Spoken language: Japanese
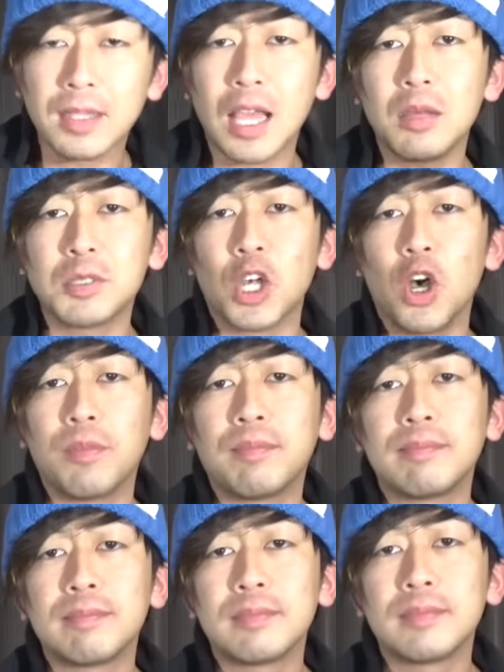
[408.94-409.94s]
頼むぞ。
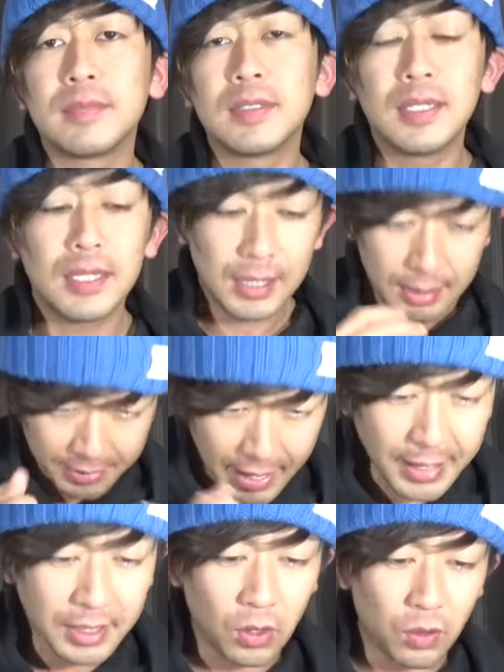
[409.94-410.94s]

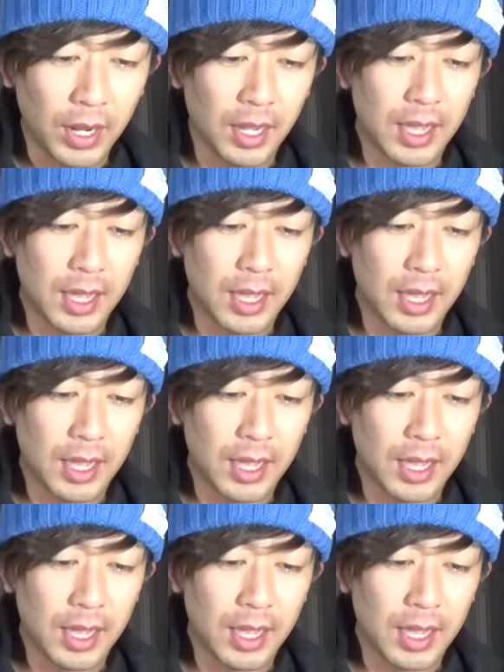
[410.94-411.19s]
何かをこれ